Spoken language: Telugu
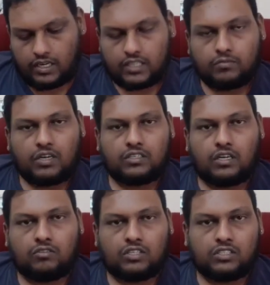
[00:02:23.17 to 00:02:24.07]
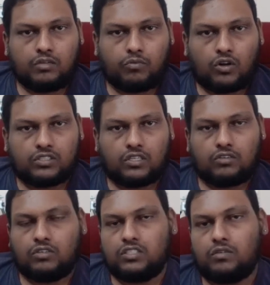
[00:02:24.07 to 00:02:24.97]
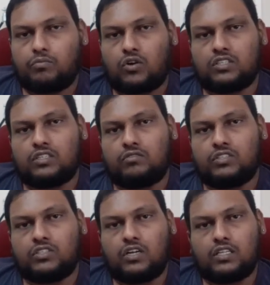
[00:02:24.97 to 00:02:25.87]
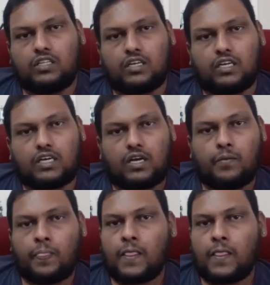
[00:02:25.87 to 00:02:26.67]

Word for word: నెక్స్ట్ మాట్లాడుకోవాల్సింది ప్రాసెసర్ గురించి ప్రాసెసర్ విషయంలో అయితే కనుక